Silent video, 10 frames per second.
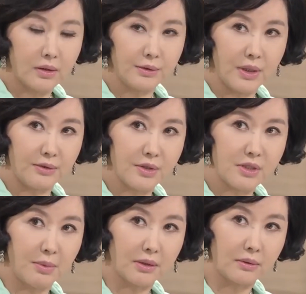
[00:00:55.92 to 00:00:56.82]
그거야
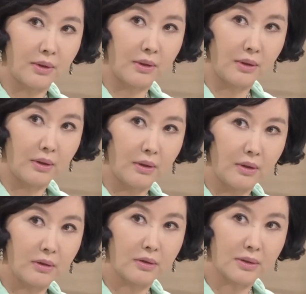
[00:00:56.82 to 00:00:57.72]
그렇지만
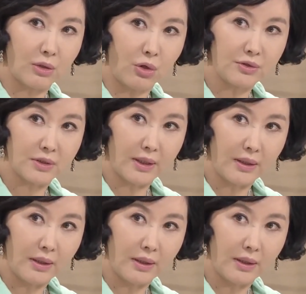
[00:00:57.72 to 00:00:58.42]
그렇다고 어떻게...